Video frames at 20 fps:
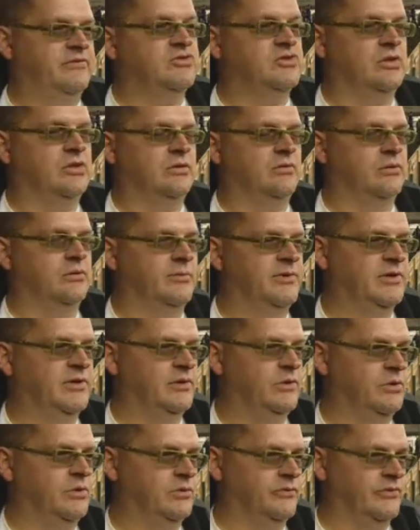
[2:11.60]
ist schön und gut mit
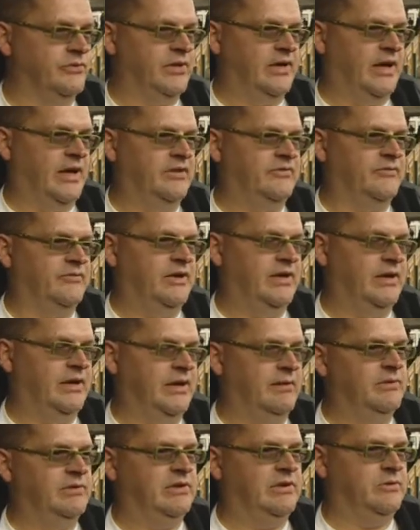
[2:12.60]
der Erhöhung von der
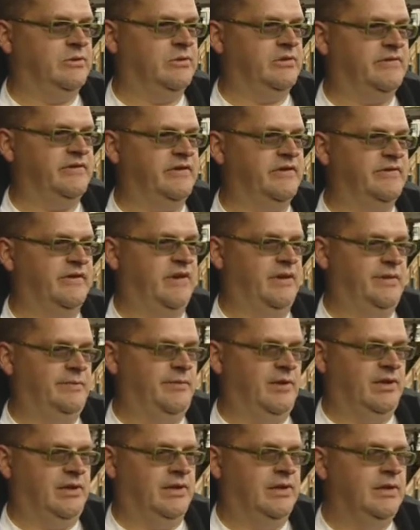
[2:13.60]
Eisfläche, aber die 90
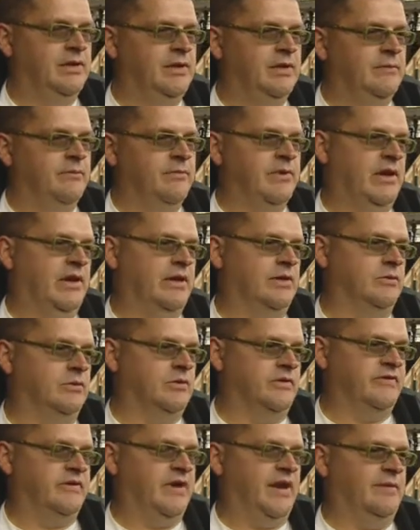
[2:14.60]
cm bringen
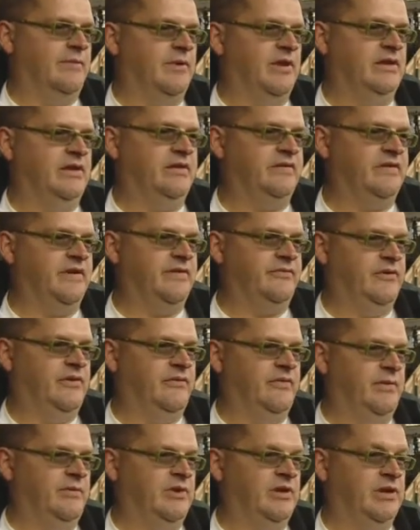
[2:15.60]
uns, sage ich mal, nicht sehr
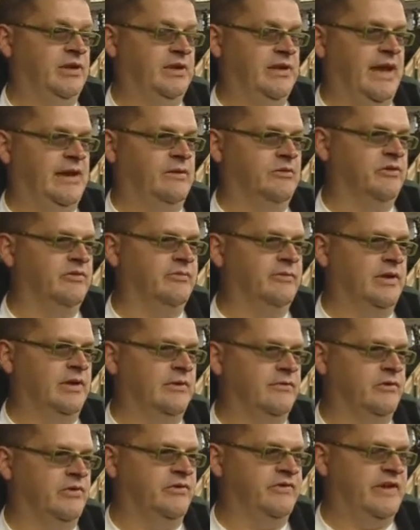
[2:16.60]
viel, weil wir einen
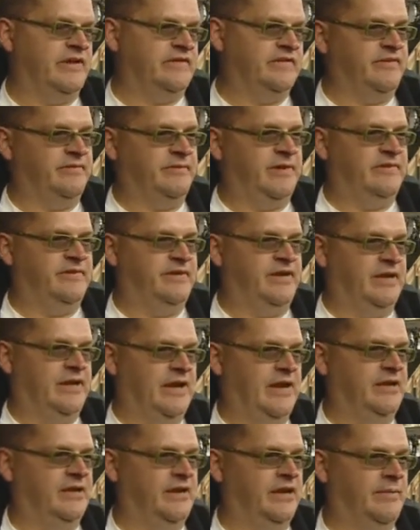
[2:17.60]
Neigungswinkel von 26
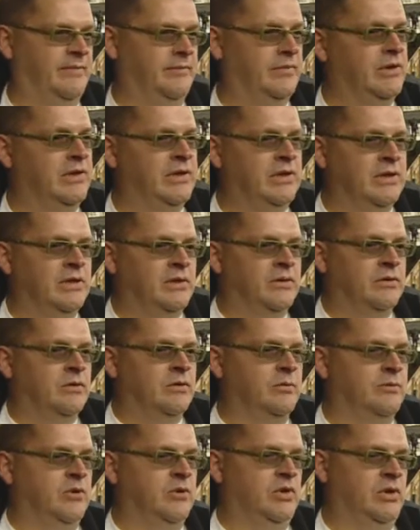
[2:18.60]
Grad haben
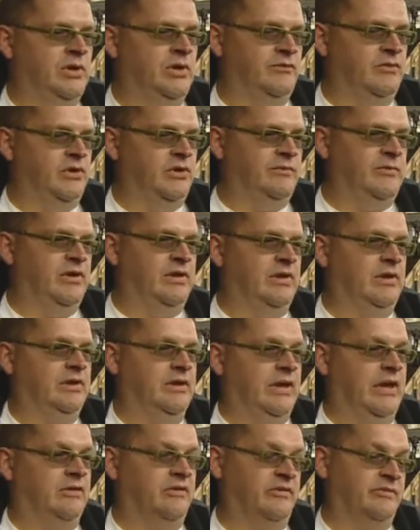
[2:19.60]
und benötigen würden wir
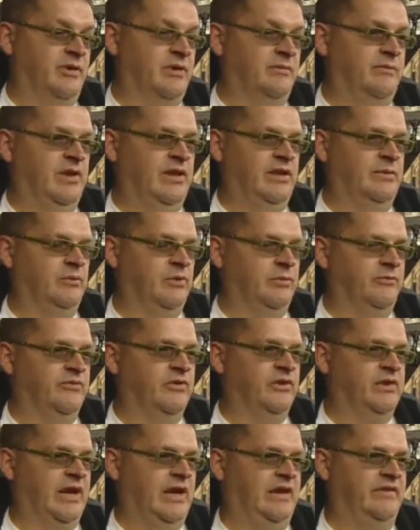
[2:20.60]
ein Leistungswinkel Minimum
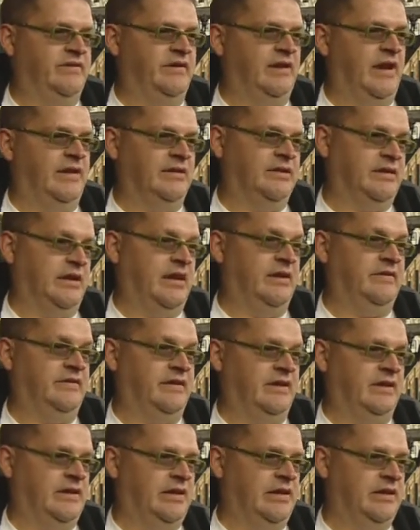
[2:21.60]
von 30,
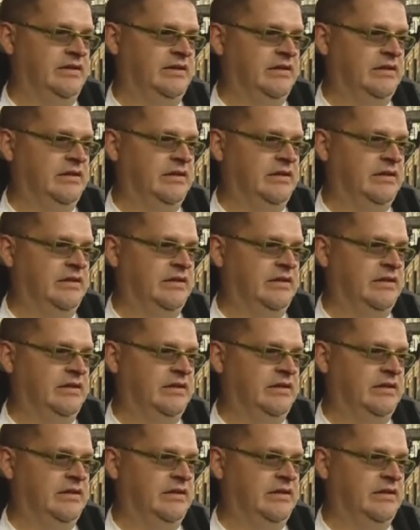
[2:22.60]
31 Grad.